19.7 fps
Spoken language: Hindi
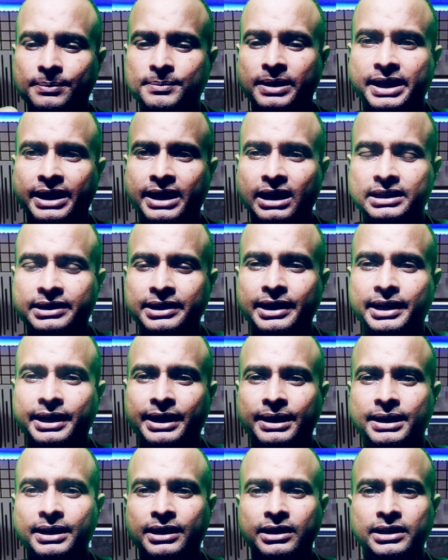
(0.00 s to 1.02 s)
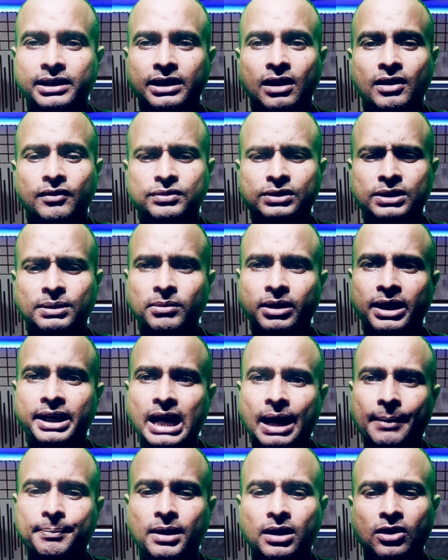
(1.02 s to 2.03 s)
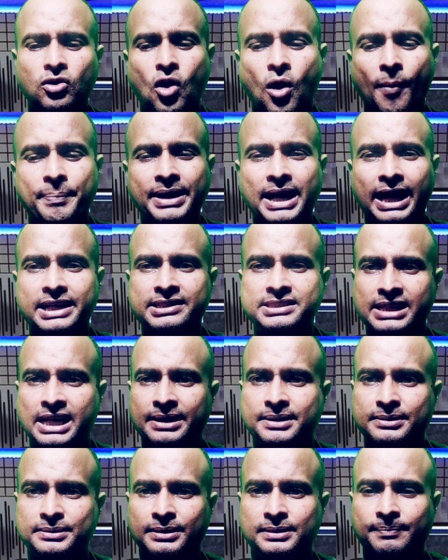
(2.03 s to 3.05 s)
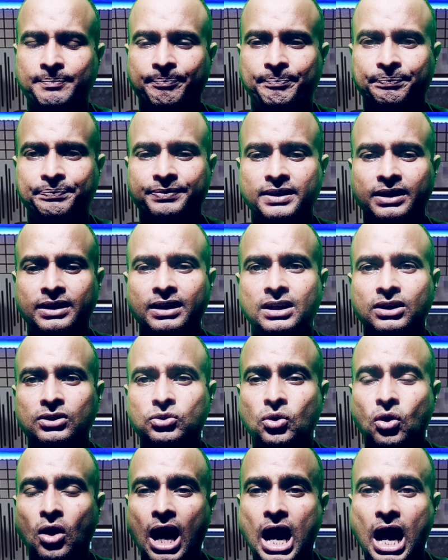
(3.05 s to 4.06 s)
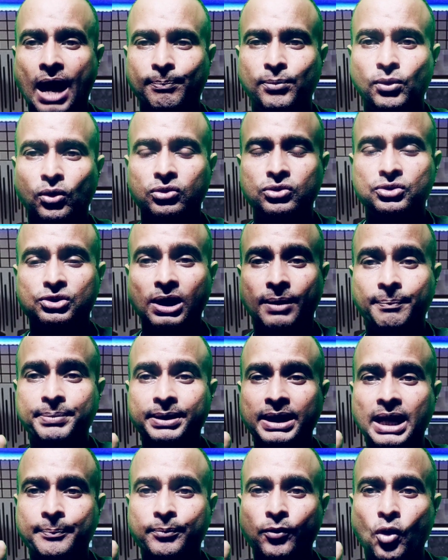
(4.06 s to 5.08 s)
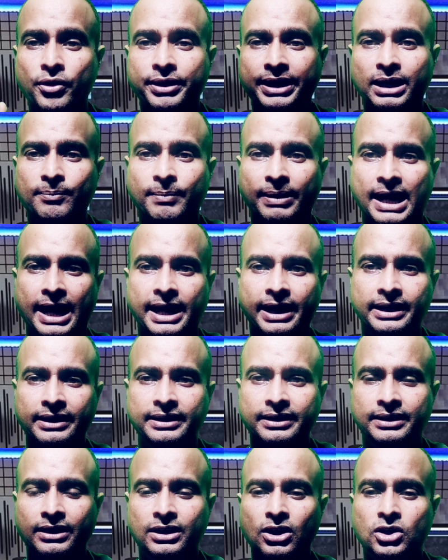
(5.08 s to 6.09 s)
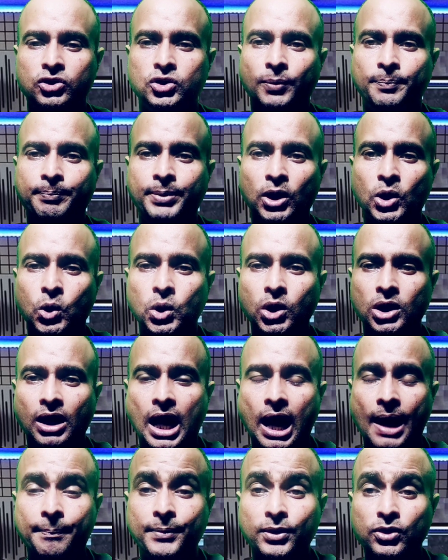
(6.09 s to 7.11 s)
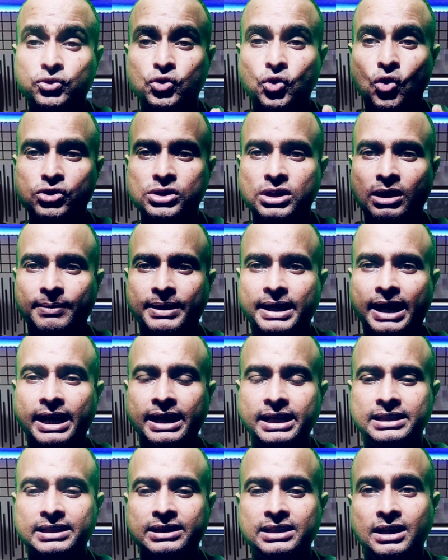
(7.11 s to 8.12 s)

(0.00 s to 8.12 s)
तब करेगा ठीक है सिमिलरली आपका कॉपीराइट स्ट्राइक रहेगा तो आप लोग जब भी आप कॉन्टेक्ट बनाए तो बिल्कुल आपको सोच कर बनाए